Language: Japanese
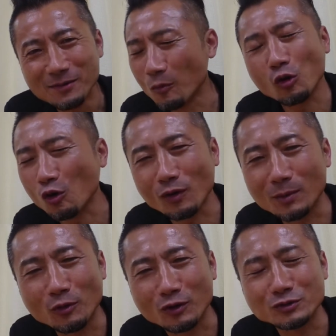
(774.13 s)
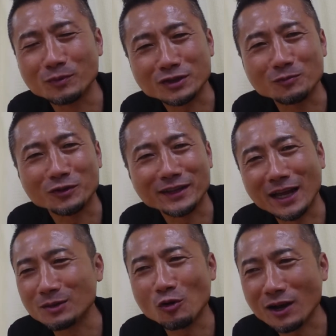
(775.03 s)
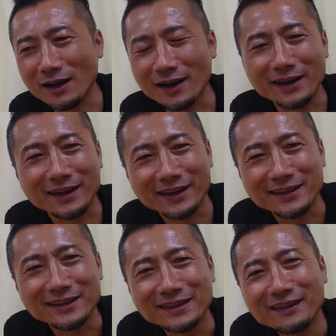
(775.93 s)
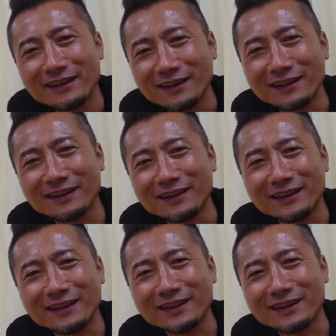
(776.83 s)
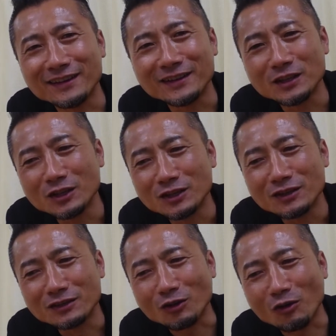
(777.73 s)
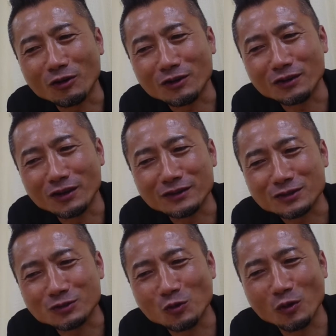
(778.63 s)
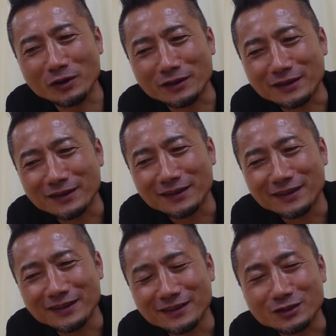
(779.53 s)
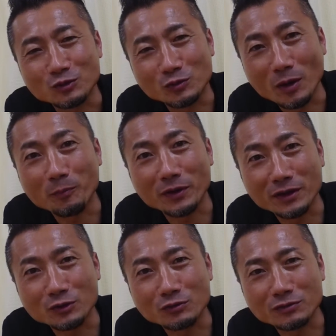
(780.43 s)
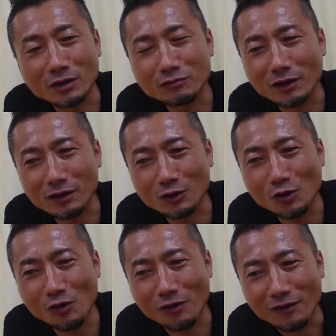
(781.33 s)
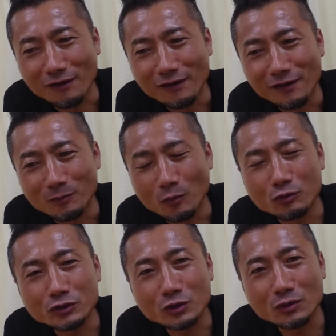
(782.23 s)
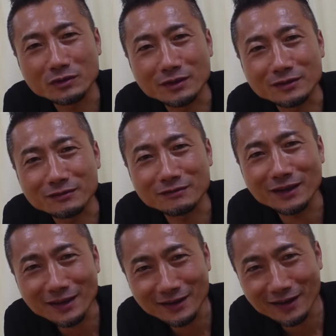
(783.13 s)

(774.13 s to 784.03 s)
もうここはもううんもすも何も考えない、えー、だからねすごいそうやっぱね言ってるだけの目標ってすげ